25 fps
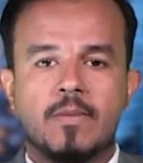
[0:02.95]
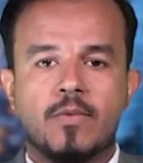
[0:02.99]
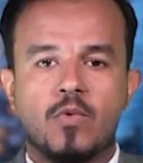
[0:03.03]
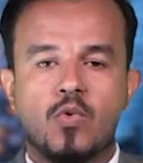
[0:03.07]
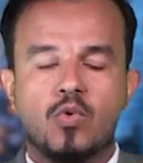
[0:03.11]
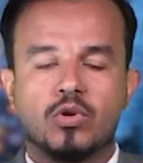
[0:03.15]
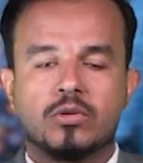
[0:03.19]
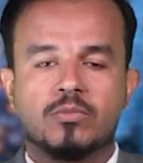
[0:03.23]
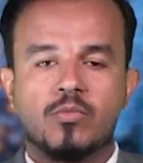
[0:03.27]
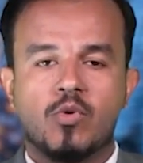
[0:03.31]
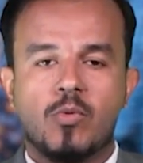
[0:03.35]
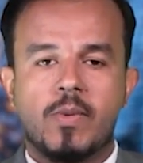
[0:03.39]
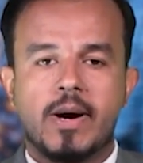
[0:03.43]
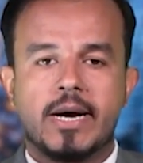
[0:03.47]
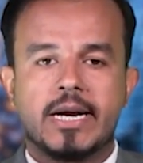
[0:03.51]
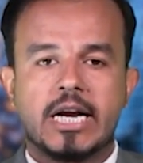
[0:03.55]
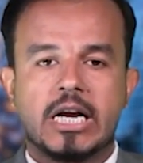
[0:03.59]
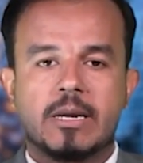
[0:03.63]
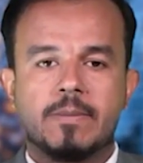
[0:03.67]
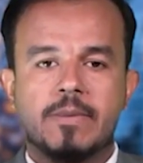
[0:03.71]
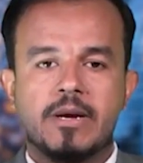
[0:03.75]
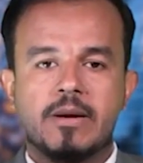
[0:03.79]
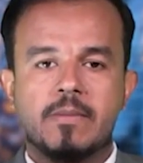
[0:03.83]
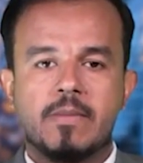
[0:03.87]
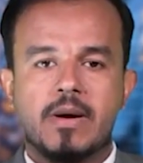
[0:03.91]
مبخوت
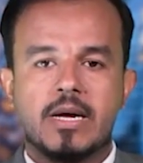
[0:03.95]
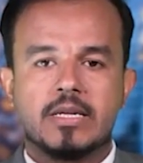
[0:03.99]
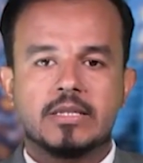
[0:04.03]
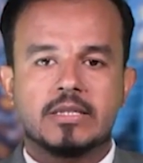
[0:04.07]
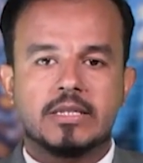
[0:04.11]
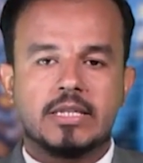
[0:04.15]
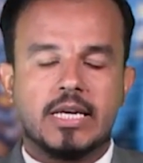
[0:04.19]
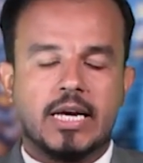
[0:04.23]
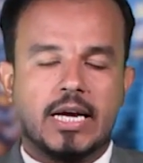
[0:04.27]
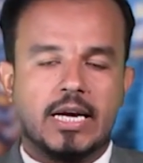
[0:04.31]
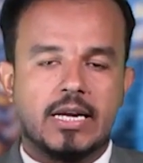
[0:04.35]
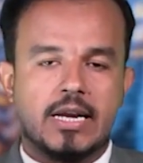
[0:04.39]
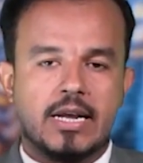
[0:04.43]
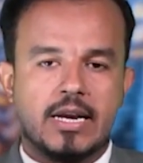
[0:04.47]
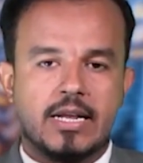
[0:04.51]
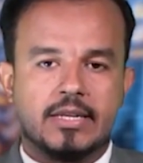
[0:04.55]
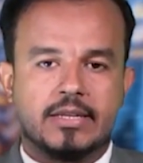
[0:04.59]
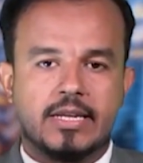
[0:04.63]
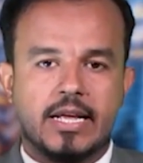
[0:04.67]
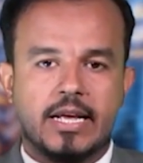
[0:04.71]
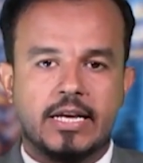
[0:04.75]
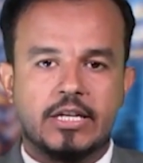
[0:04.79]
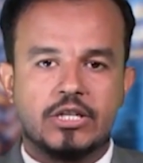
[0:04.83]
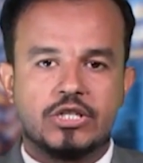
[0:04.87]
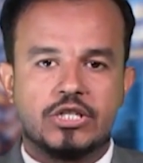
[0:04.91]
مبارك بن ماضي على
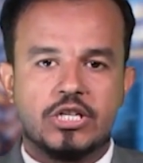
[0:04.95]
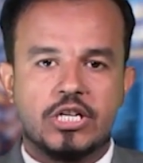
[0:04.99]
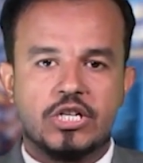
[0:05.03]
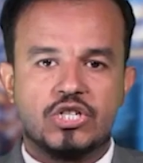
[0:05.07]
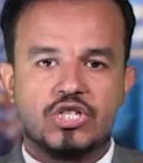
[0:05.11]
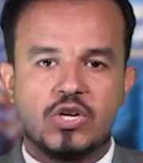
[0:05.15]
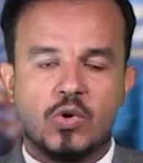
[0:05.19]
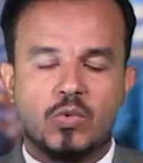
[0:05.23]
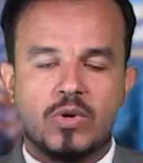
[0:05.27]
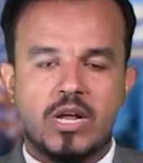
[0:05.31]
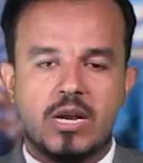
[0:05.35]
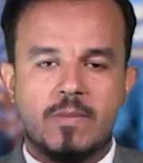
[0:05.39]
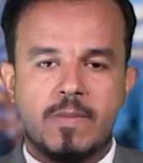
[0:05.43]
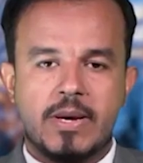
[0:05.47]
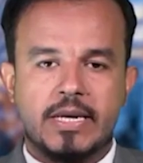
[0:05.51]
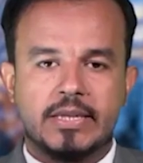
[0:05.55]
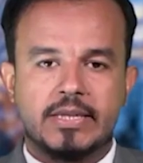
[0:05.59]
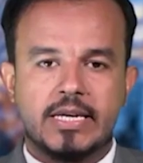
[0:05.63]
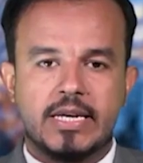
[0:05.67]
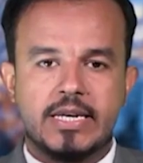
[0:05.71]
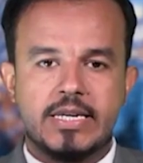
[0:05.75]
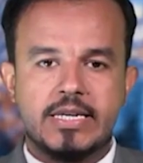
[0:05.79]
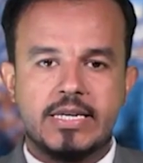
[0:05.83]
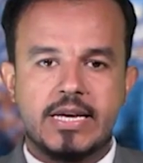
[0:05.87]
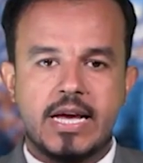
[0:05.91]
نتائج الجولة
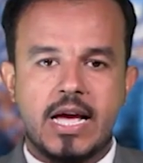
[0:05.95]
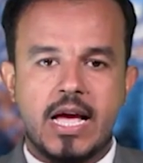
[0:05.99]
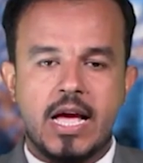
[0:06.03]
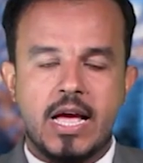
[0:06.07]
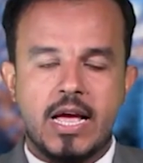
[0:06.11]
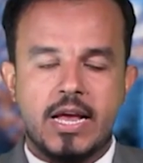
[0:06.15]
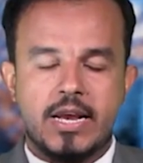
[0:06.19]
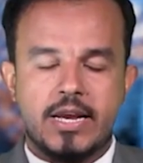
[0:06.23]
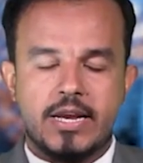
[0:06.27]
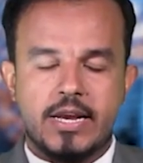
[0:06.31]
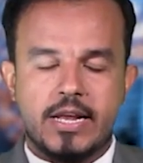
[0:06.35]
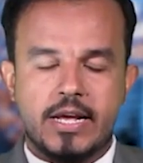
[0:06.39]
الميدانية